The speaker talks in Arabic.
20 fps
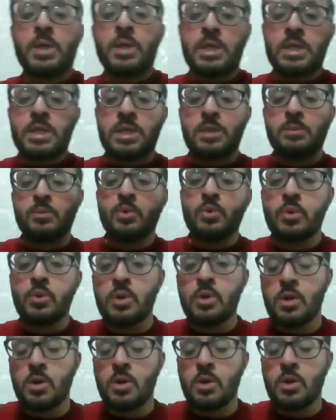اكتبوا
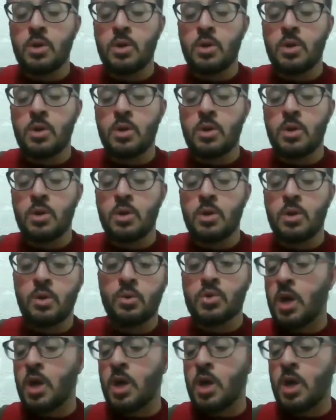
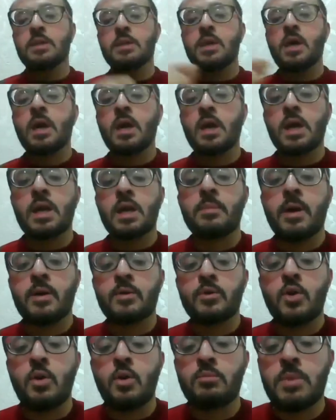والصحابه
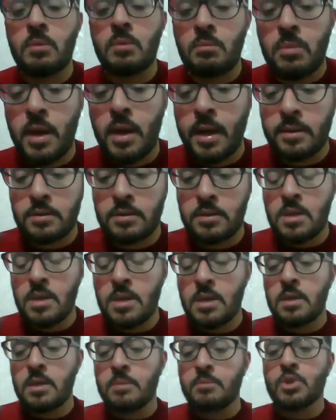ينقل بعضهم من بعض
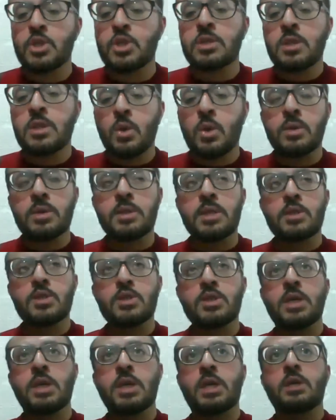مش انت قلت يا
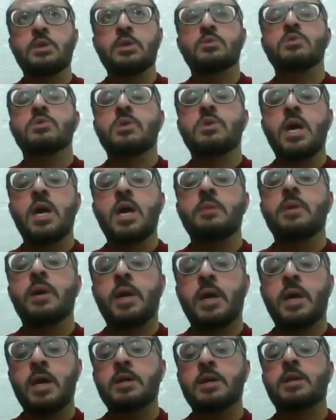شيخ ان الصحابه
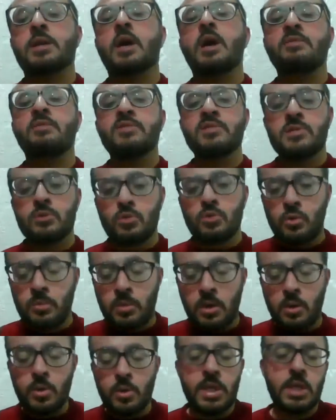كانت حافظتهم
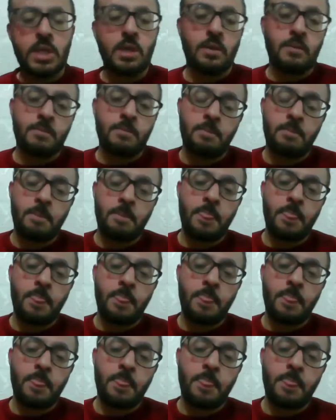قويه
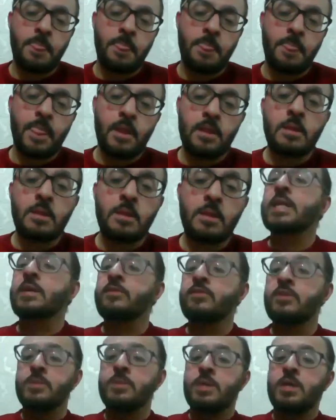طب ما
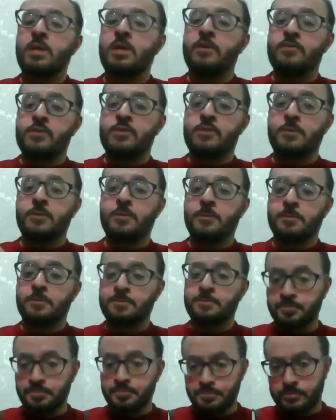كنا نكتفي
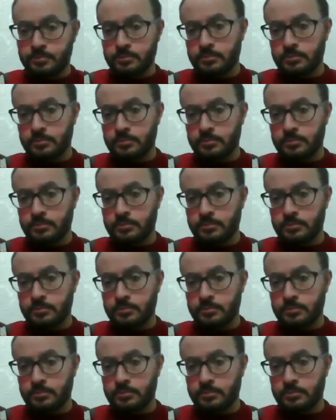بالحفظ